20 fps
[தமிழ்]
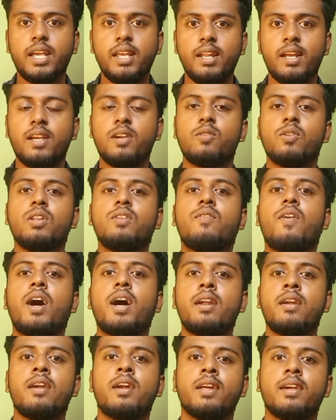சைனாவுக்கும் வந்து
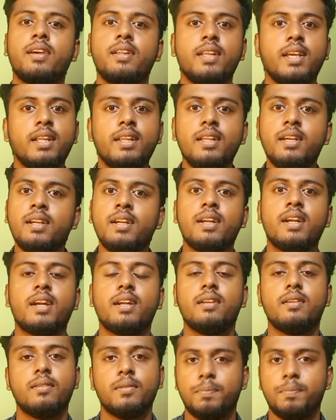வார வார் நடக்குது எதுக்குன்னு